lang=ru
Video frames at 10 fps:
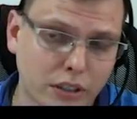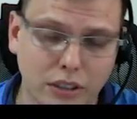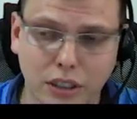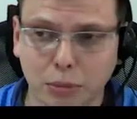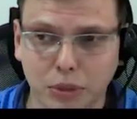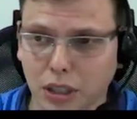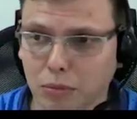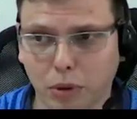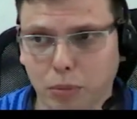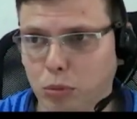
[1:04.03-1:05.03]
И там, и там
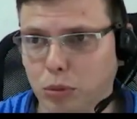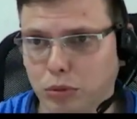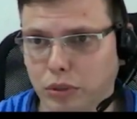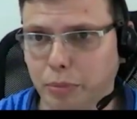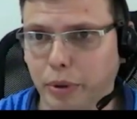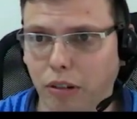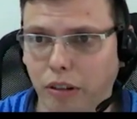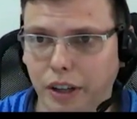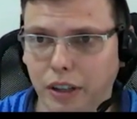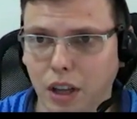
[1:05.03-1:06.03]
попробуем сегодня
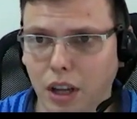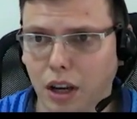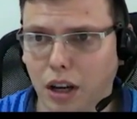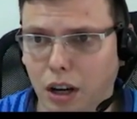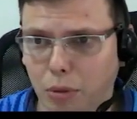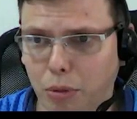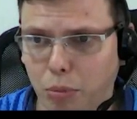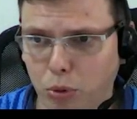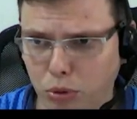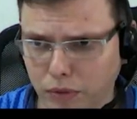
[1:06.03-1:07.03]
поговорить. А,
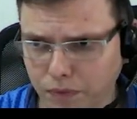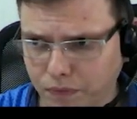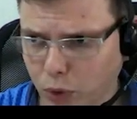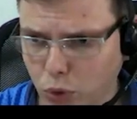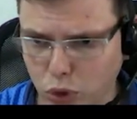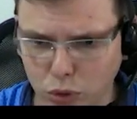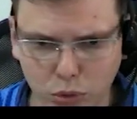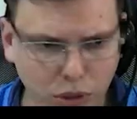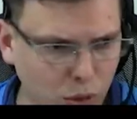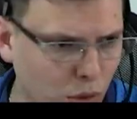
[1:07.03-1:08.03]
про ручную
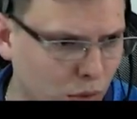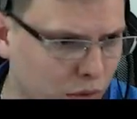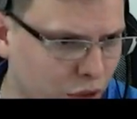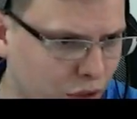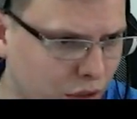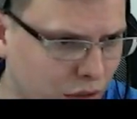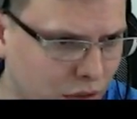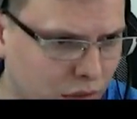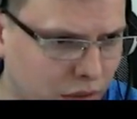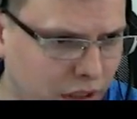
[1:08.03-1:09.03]
торговлю. Значит,
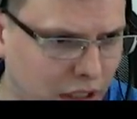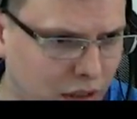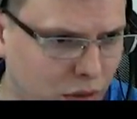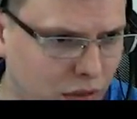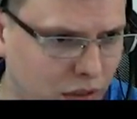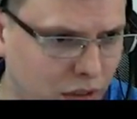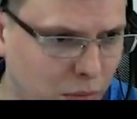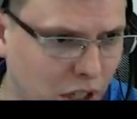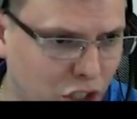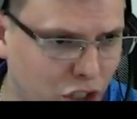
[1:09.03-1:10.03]
э, есть
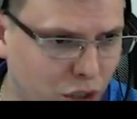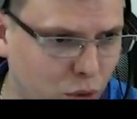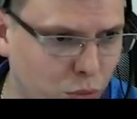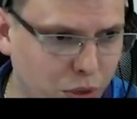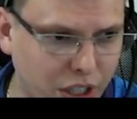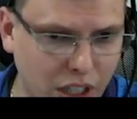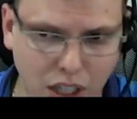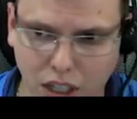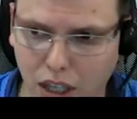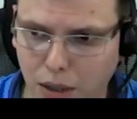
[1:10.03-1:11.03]
небольшие у
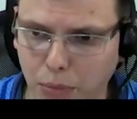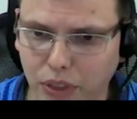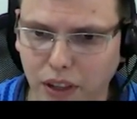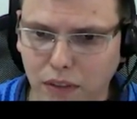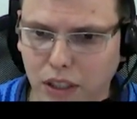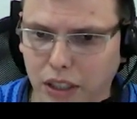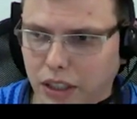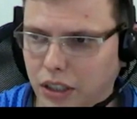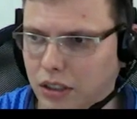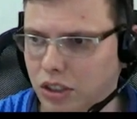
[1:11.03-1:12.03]
меня
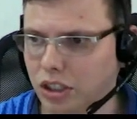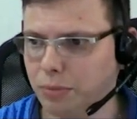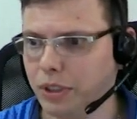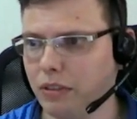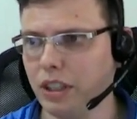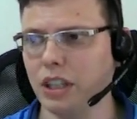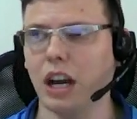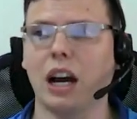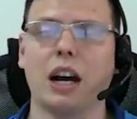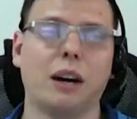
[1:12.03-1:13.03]
обновления, даже не обновления,
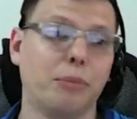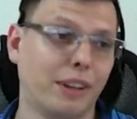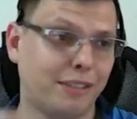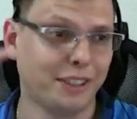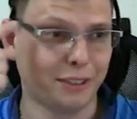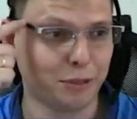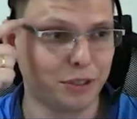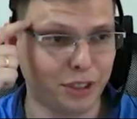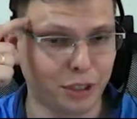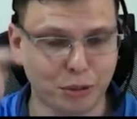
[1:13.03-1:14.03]
а обновления
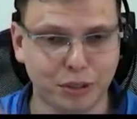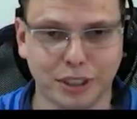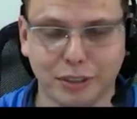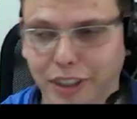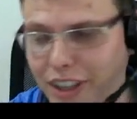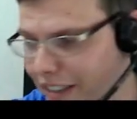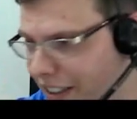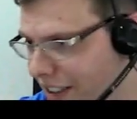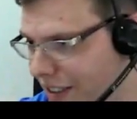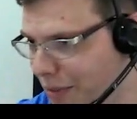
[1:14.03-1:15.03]
вот здесь вот они в
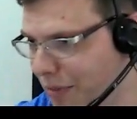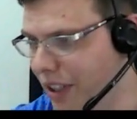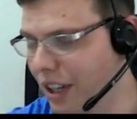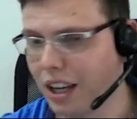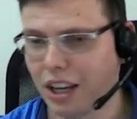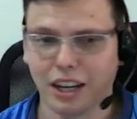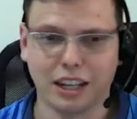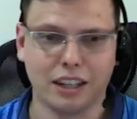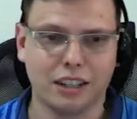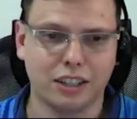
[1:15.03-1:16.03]
голове на самом деле.
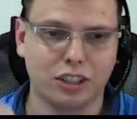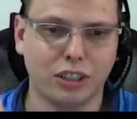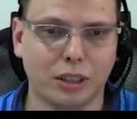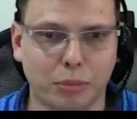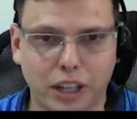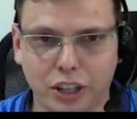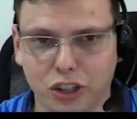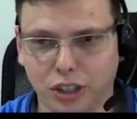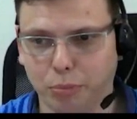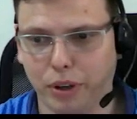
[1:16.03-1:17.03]
Э, решил я
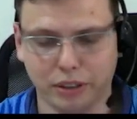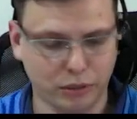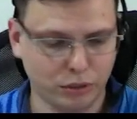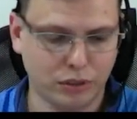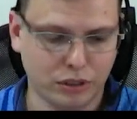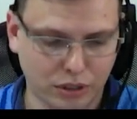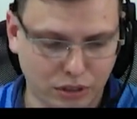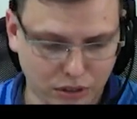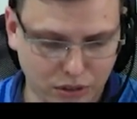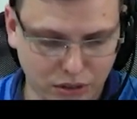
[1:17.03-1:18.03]
маленечко продвинуть
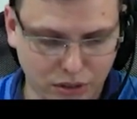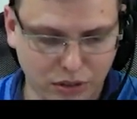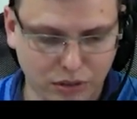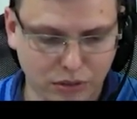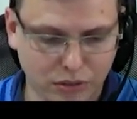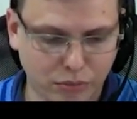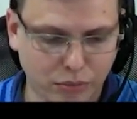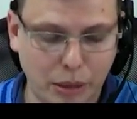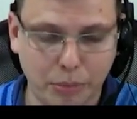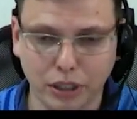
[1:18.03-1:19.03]
этот э,
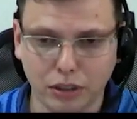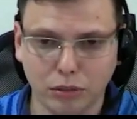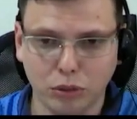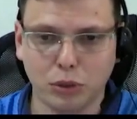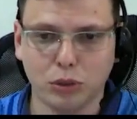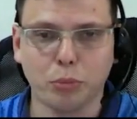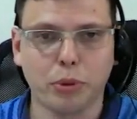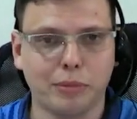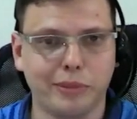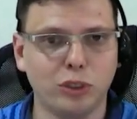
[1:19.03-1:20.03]
момент, ну, имеется в виду
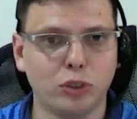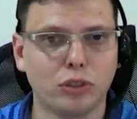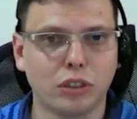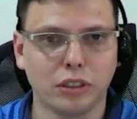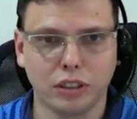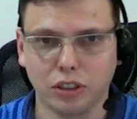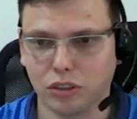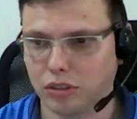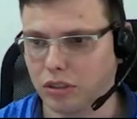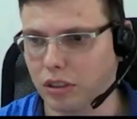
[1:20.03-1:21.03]
продвинуть с
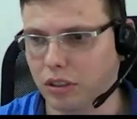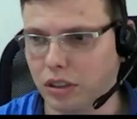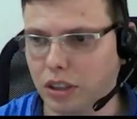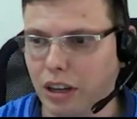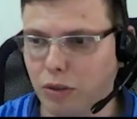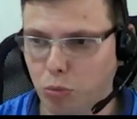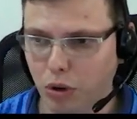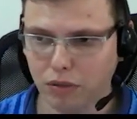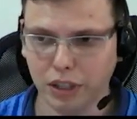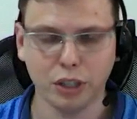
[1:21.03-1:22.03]
технологической стороны. Да? Я в
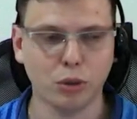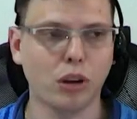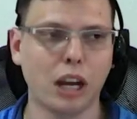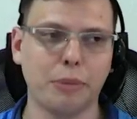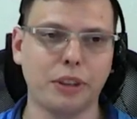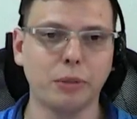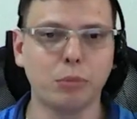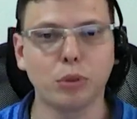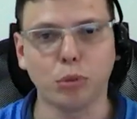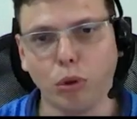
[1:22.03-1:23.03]
управление руками не
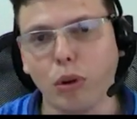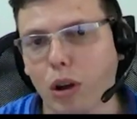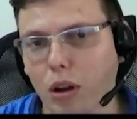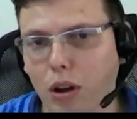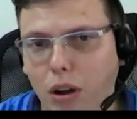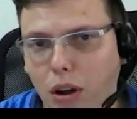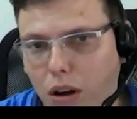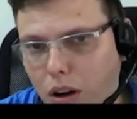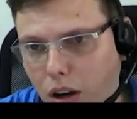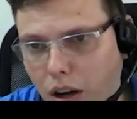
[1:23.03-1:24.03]
беру.
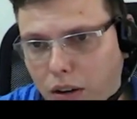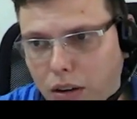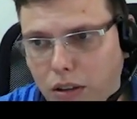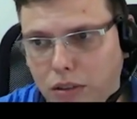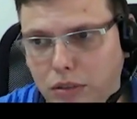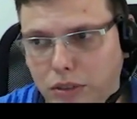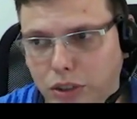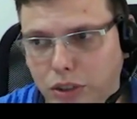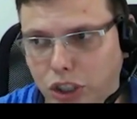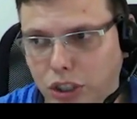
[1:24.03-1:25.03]
А,
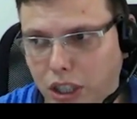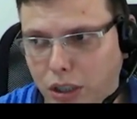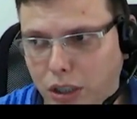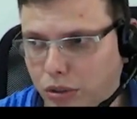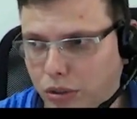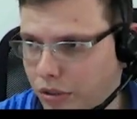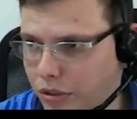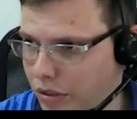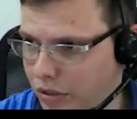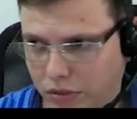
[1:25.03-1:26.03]
счета, то
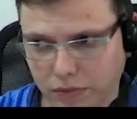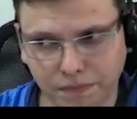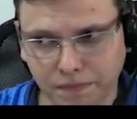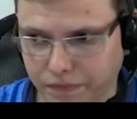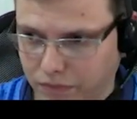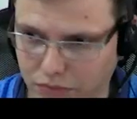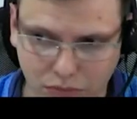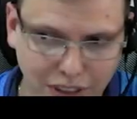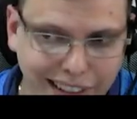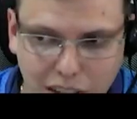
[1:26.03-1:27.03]
есть
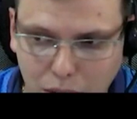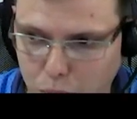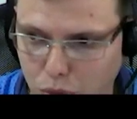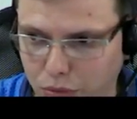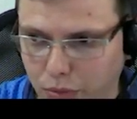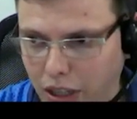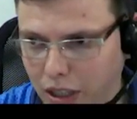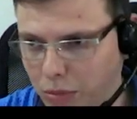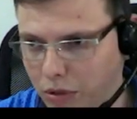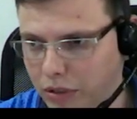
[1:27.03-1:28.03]
с идеей, допустим,
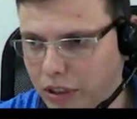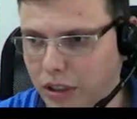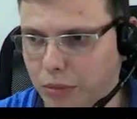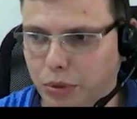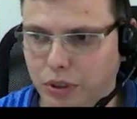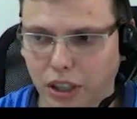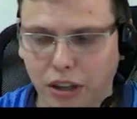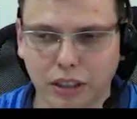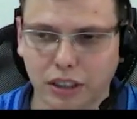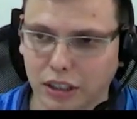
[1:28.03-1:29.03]
могли бы вы взять, там,
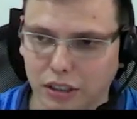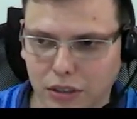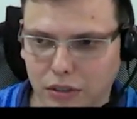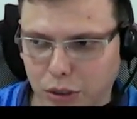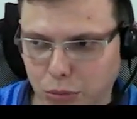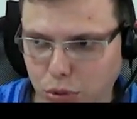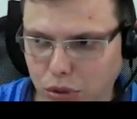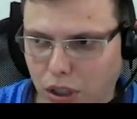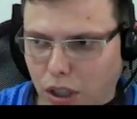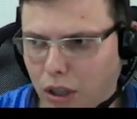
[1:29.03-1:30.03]
поторговать, нет, этого не
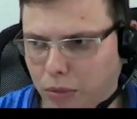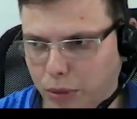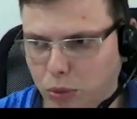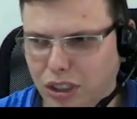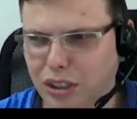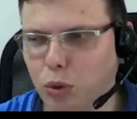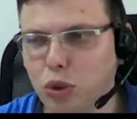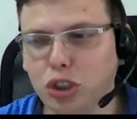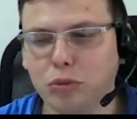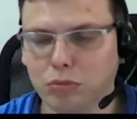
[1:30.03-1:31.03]
будет, потому что это
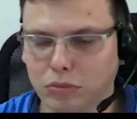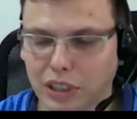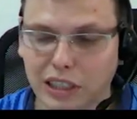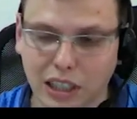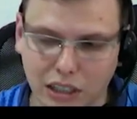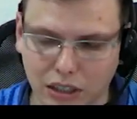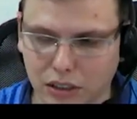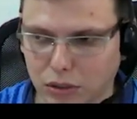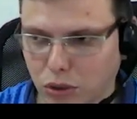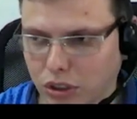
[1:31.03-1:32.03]
очень
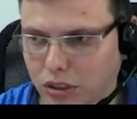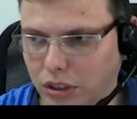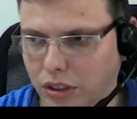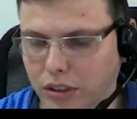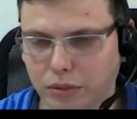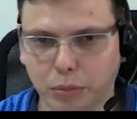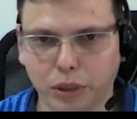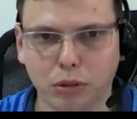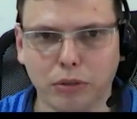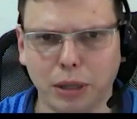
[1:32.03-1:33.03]
затратно с точки зрения
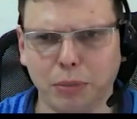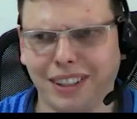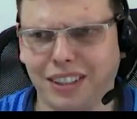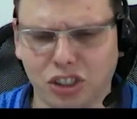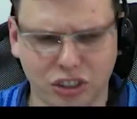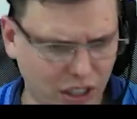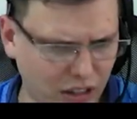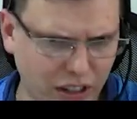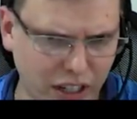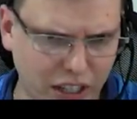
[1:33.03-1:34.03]
моего времени, честно
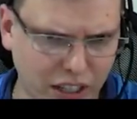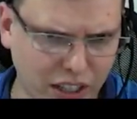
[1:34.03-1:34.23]
говоря.